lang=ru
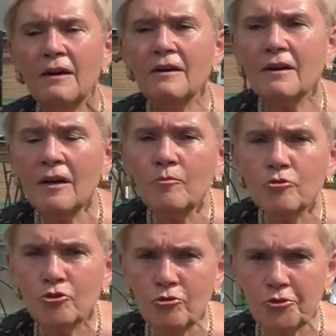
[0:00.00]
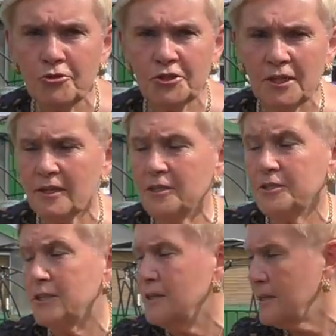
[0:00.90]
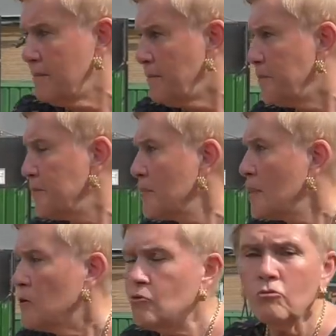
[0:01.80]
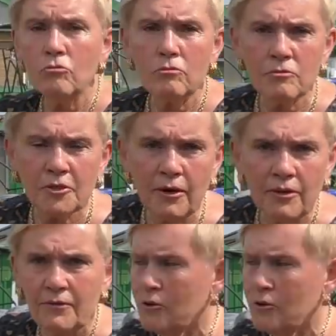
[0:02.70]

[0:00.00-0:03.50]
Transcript: э, как будут чувствовать себя растения. Ну, давай,